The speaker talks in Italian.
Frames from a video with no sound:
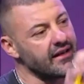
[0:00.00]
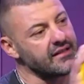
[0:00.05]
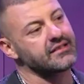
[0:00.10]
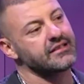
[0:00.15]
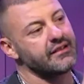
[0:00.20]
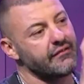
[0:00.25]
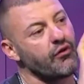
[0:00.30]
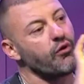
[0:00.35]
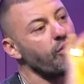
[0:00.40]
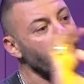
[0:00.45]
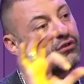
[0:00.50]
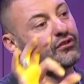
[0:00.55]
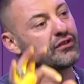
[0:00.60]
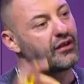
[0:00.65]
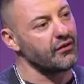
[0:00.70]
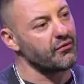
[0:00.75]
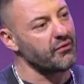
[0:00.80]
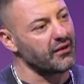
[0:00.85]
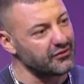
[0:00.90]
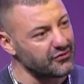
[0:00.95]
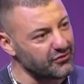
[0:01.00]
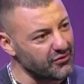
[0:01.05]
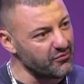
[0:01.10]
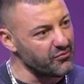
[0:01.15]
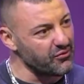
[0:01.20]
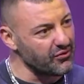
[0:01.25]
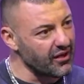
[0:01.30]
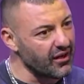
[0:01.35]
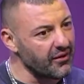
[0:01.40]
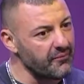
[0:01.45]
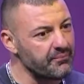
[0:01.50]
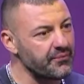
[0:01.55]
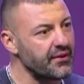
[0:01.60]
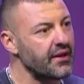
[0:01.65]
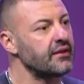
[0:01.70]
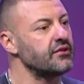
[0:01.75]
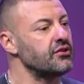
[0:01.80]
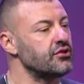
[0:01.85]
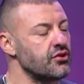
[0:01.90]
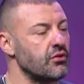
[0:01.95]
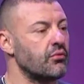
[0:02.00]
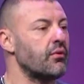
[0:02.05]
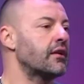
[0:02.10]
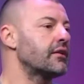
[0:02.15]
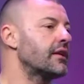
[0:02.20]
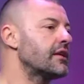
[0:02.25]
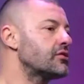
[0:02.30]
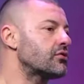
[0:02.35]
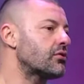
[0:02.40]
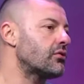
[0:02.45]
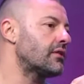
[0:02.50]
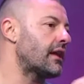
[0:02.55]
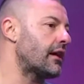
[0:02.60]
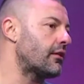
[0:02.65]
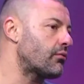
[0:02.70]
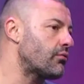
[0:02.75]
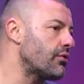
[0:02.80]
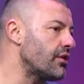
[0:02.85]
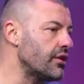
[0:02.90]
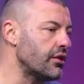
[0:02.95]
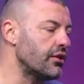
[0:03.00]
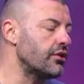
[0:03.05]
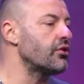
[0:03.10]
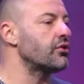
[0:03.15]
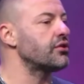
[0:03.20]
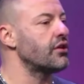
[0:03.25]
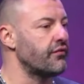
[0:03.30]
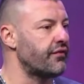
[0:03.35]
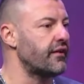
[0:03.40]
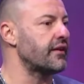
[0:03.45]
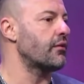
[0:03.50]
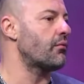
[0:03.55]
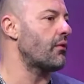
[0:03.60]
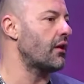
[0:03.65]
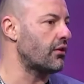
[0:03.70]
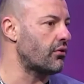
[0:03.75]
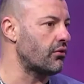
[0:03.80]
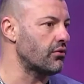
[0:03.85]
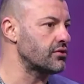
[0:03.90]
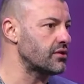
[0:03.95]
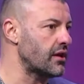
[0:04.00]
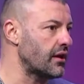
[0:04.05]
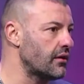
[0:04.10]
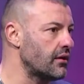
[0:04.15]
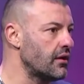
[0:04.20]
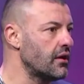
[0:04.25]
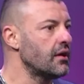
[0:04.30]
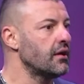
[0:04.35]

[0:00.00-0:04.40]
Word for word: e scrivo oltre le quattro mura. Dice, quando esco da qui io devo fare qualcosa.